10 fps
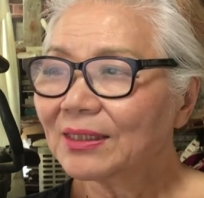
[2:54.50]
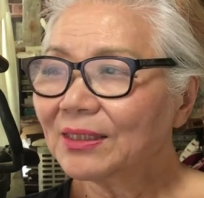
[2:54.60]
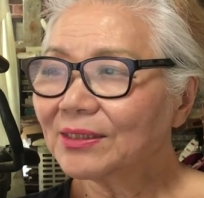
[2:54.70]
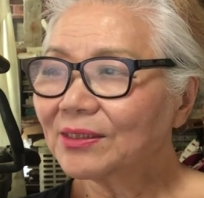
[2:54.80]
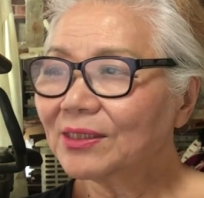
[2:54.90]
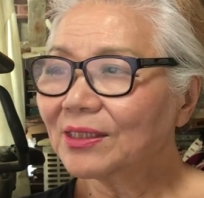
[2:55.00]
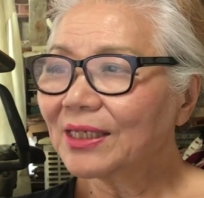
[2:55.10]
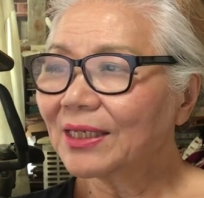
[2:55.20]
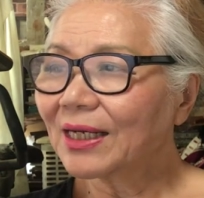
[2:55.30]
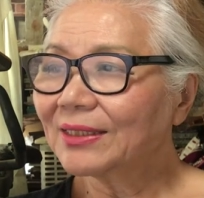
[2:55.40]
그래서
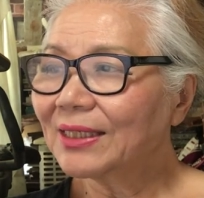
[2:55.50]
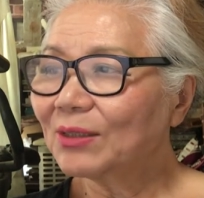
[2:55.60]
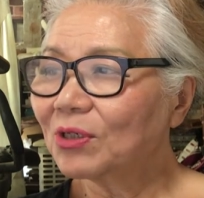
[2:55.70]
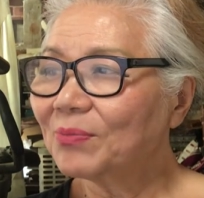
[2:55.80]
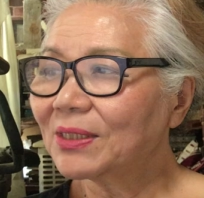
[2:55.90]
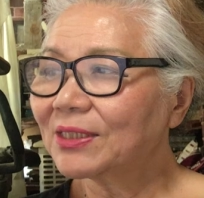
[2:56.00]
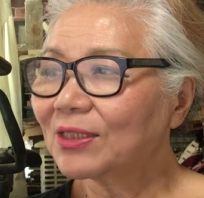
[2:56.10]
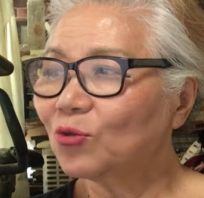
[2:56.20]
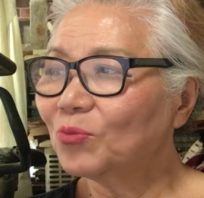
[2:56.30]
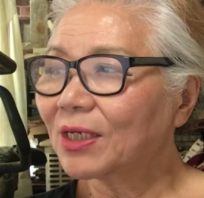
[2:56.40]
여기에 안내원을
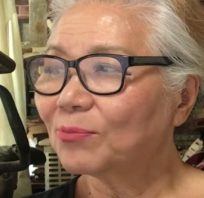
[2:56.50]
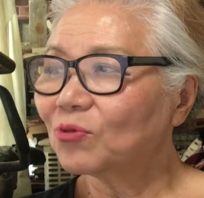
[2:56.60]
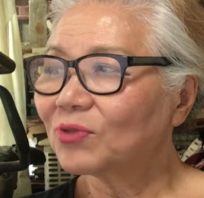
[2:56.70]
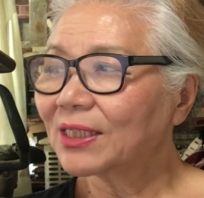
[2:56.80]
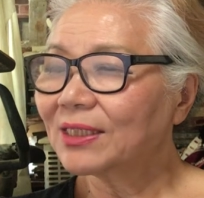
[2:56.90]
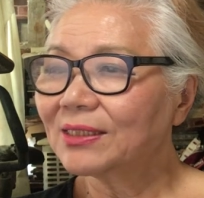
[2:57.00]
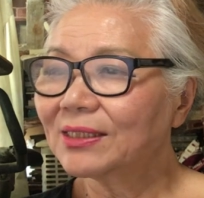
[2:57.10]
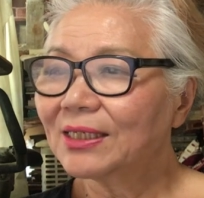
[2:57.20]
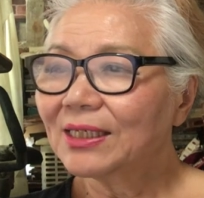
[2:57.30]
배치해 유명한 불상 있는